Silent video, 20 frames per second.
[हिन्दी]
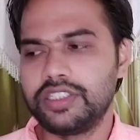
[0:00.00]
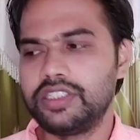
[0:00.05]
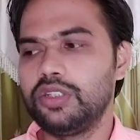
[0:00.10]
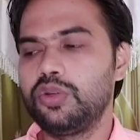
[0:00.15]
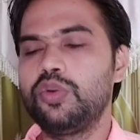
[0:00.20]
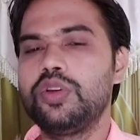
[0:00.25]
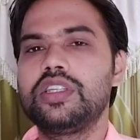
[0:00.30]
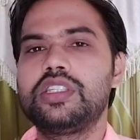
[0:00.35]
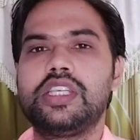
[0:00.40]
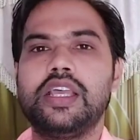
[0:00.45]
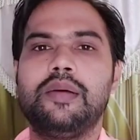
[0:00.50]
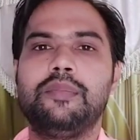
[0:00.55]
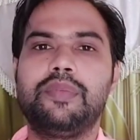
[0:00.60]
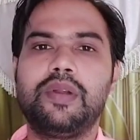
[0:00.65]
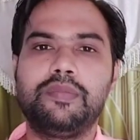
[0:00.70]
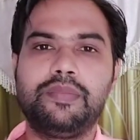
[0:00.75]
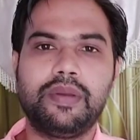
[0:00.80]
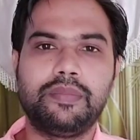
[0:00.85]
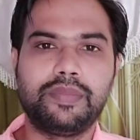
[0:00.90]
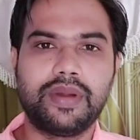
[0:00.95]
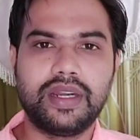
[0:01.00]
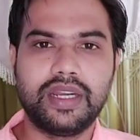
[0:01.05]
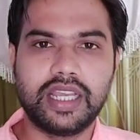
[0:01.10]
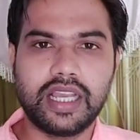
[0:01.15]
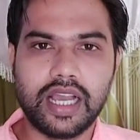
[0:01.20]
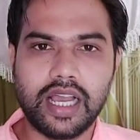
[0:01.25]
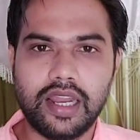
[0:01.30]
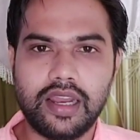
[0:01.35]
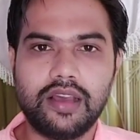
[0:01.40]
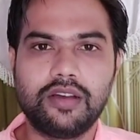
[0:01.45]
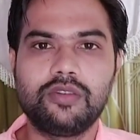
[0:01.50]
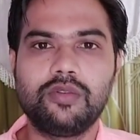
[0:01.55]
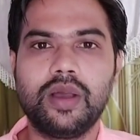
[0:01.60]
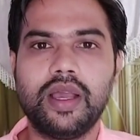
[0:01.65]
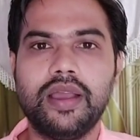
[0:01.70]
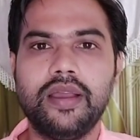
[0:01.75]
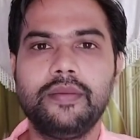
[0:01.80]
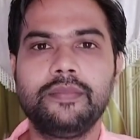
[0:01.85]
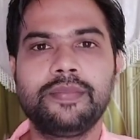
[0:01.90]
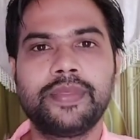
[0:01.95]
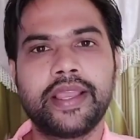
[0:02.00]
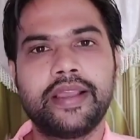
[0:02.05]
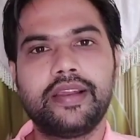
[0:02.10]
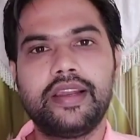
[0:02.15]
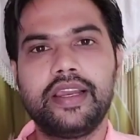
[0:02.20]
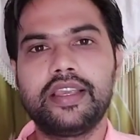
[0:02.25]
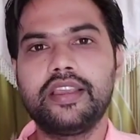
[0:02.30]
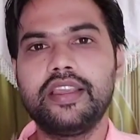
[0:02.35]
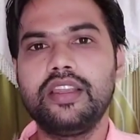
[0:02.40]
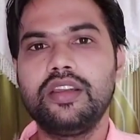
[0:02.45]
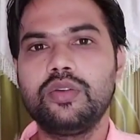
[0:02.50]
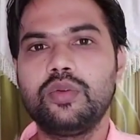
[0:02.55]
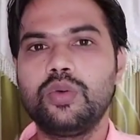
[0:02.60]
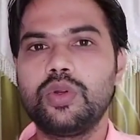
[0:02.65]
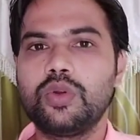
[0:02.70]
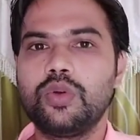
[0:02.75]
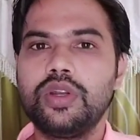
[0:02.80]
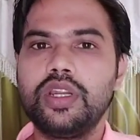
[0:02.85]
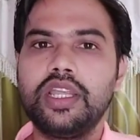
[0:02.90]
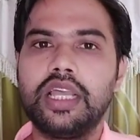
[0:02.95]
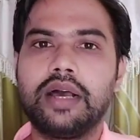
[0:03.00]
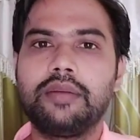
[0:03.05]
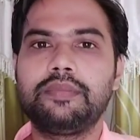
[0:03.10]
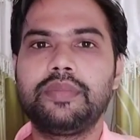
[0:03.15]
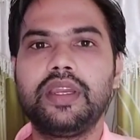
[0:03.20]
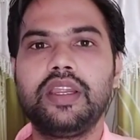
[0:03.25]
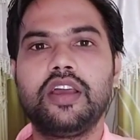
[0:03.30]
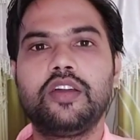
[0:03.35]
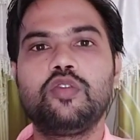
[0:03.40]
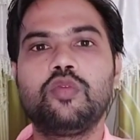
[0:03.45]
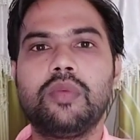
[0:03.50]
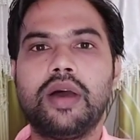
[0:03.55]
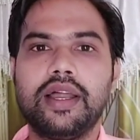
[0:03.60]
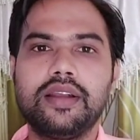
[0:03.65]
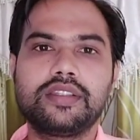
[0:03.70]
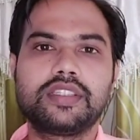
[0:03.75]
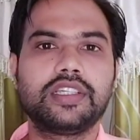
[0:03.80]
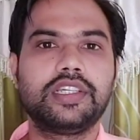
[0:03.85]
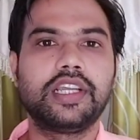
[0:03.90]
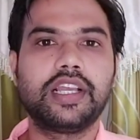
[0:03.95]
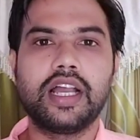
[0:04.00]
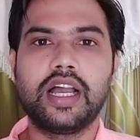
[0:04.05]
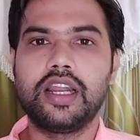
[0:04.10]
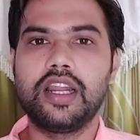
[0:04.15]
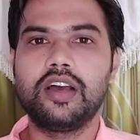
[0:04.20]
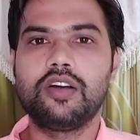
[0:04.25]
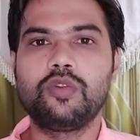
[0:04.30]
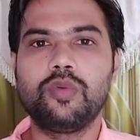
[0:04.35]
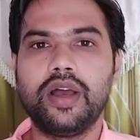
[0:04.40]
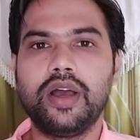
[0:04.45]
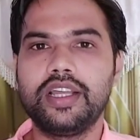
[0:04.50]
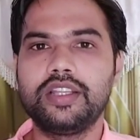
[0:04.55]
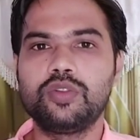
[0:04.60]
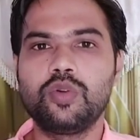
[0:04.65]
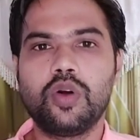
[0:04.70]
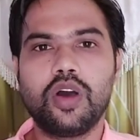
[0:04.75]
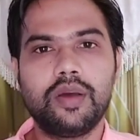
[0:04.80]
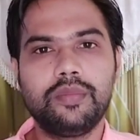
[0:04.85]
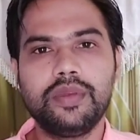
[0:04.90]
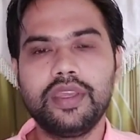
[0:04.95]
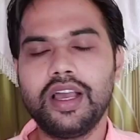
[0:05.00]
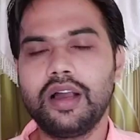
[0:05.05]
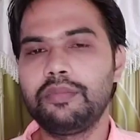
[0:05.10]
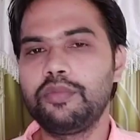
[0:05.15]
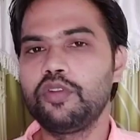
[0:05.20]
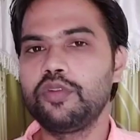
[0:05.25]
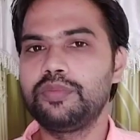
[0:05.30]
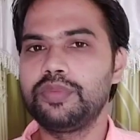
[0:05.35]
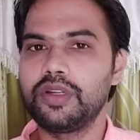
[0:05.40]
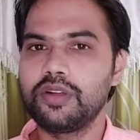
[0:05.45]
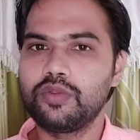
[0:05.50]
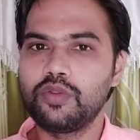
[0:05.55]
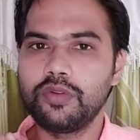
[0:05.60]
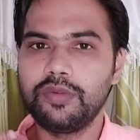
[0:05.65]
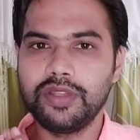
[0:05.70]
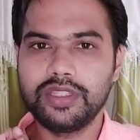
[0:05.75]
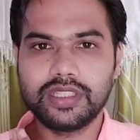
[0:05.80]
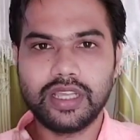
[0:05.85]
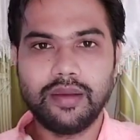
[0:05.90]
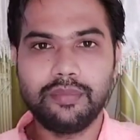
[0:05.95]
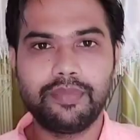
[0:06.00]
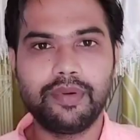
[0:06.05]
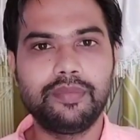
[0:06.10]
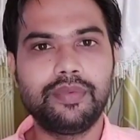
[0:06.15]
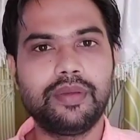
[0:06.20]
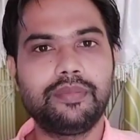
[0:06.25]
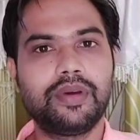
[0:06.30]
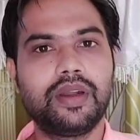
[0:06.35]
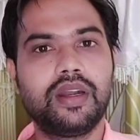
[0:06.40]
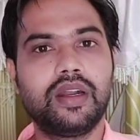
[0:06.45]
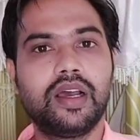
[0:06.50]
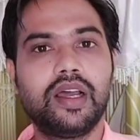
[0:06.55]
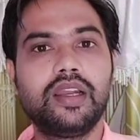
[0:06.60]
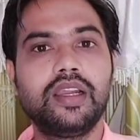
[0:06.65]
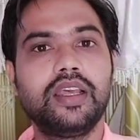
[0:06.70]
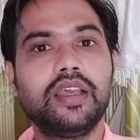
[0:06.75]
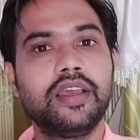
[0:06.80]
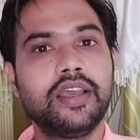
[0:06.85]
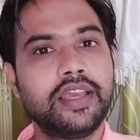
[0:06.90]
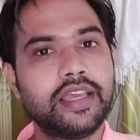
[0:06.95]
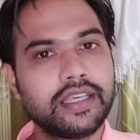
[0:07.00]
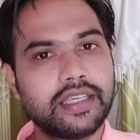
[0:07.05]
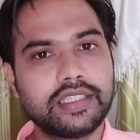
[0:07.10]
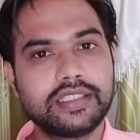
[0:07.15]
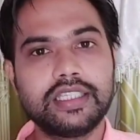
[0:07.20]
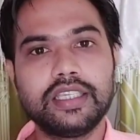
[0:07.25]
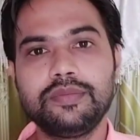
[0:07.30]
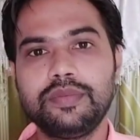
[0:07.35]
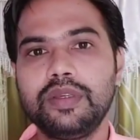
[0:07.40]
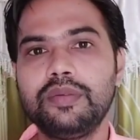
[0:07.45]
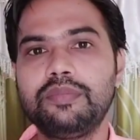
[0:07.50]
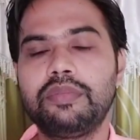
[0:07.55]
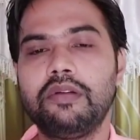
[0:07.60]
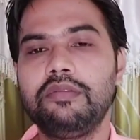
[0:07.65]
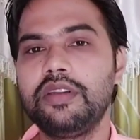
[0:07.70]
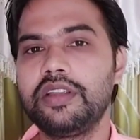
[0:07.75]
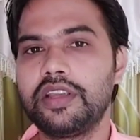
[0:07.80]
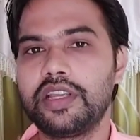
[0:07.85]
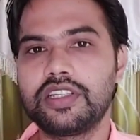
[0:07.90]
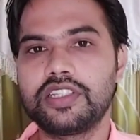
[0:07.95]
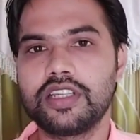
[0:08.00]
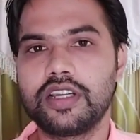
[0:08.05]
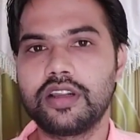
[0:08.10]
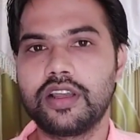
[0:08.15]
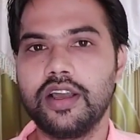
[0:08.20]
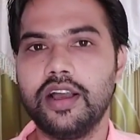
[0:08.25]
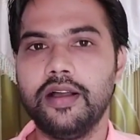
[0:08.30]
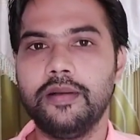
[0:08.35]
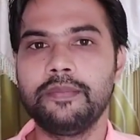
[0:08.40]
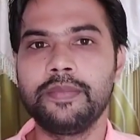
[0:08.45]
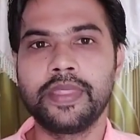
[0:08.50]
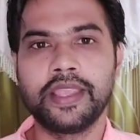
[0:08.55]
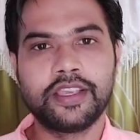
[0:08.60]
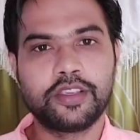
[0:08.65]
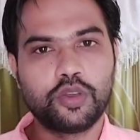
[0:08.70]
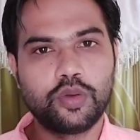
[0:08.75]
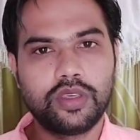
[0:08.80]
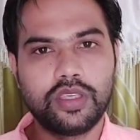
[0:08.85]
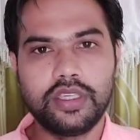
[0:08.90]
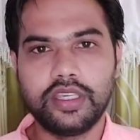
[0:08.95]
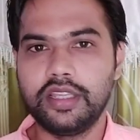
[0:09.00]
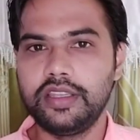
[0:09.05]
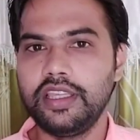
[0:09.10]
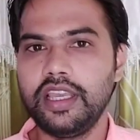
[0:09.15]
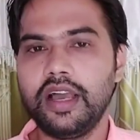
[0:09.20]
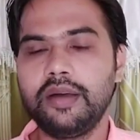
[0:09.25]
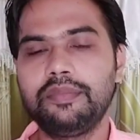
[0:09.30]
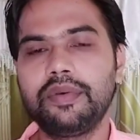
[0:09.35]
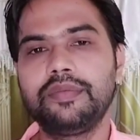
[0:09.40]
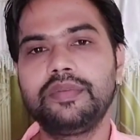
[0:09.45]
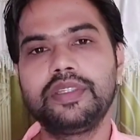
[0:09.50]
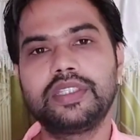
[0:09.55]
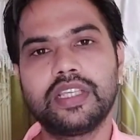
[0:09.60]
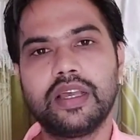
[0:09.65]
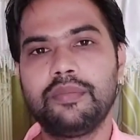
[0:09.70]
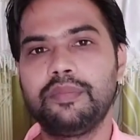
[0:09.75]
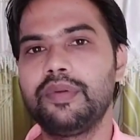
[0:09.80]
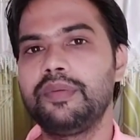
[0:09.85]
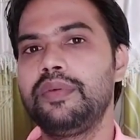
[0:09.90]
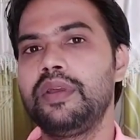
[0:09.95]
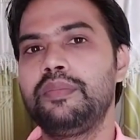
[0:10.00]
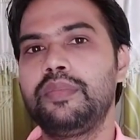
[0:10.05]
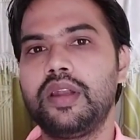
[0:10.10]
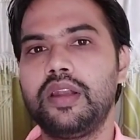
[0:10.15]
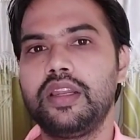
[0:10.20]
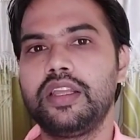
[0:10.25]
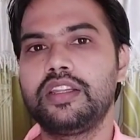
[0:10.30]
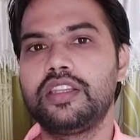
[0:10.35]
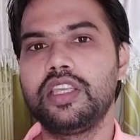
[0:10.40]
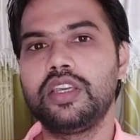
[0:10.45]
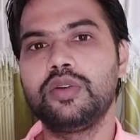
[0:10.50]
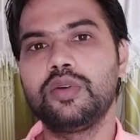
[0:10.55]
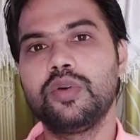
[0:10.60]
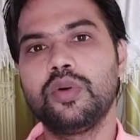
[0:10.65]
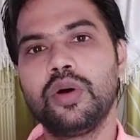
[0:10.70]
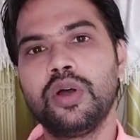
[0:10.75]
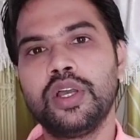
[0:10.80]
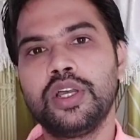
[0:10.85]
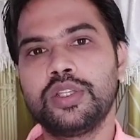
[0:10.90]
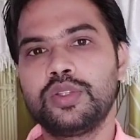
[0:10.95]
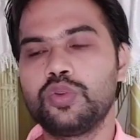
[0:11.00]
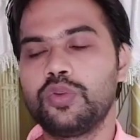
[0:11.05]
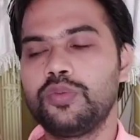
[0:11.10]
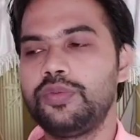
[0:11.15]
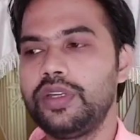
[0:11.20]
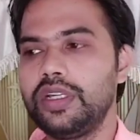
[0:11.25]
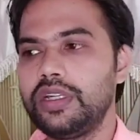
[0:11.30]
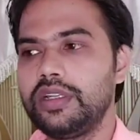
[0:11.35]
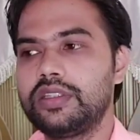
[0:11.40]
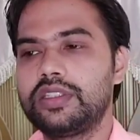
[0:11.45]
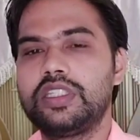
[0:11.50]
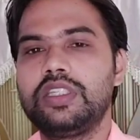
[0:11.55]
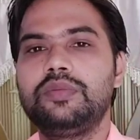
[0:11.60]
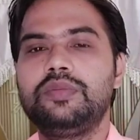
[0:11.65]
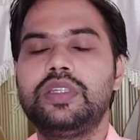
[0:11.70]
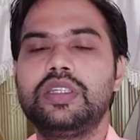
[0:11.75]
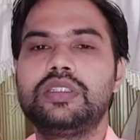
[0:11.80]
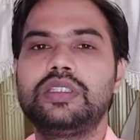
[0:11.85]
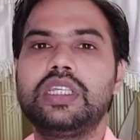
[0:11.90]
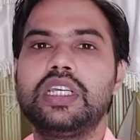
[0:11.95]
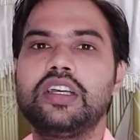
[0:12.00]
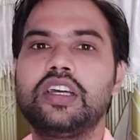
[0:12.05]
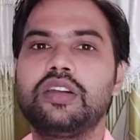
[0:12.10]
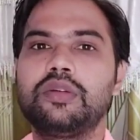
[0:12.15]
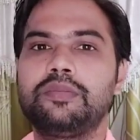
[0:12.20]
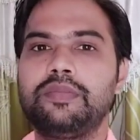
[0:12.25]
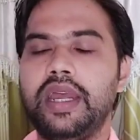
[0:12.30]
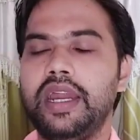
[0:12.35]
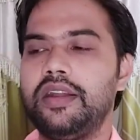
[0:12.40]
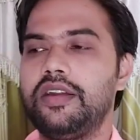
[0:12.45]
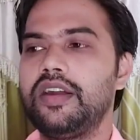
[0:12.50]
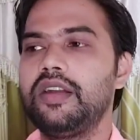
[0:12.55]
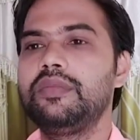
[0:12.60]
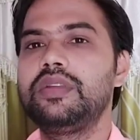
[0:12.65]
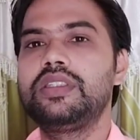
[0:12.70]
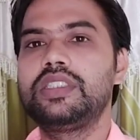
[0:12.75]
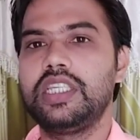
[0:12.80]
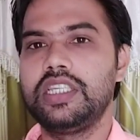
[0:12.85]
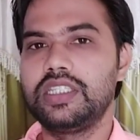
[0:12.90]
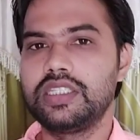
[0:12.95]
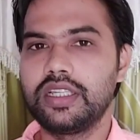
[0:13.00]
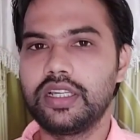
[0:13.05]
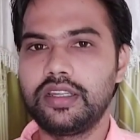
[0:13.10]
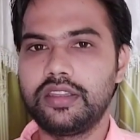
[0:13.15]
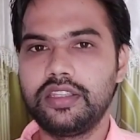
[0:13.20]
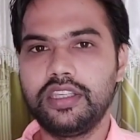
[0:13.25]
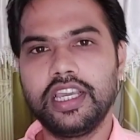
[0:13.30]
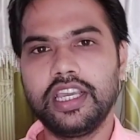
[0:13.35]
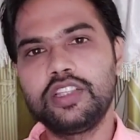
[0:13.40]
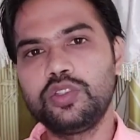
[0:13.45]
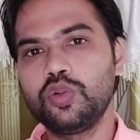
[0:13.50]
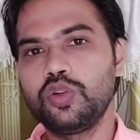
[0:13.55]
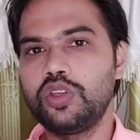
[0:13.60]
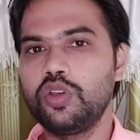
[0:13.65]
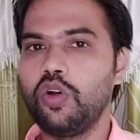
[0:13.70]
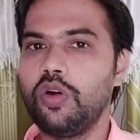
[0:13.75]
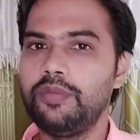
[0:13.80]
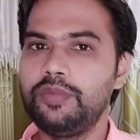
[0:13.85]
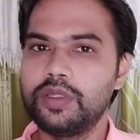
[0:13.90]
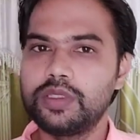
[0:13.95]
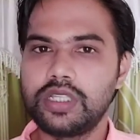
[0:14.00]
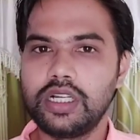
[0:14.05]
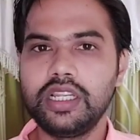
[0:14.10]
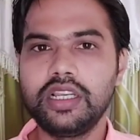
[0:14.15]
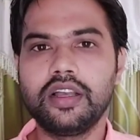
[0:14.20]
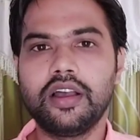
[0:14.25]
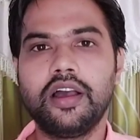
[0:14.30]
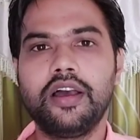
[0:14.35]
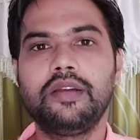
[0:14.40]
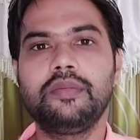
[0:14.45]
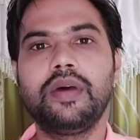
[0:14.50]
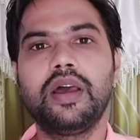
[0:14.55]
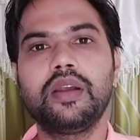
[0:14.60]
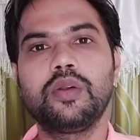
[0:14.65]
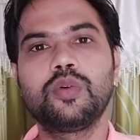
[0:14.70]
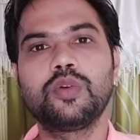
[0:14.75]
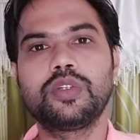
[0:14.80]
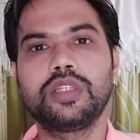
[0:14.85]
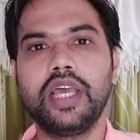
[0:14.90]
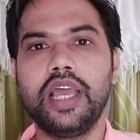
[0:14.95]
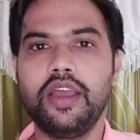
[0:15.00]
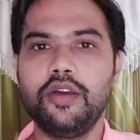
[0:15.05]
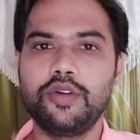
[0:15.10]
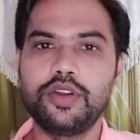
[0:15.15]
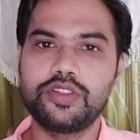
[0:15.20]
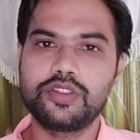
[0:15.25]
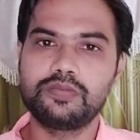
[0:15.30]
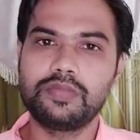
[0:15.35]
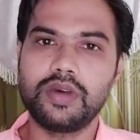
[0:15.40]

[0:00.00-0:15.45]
जिन्होंने सैम्पल पेपर निकाला हुआ है लेकिन उन्होंने अपने अनुमान से निकाला हुआ है तो अभी आप लोग बिल्कुल भी सैम्पल पेपर ना ले किसी भी पब्लिकेशन का क्योंकि यदि आप अभी सैम्पल पेपर लेते हो तो फिर सी e अगर पैटर्न में चेंज करती है जो कि ऑब्वियसली हर बार होता है और इस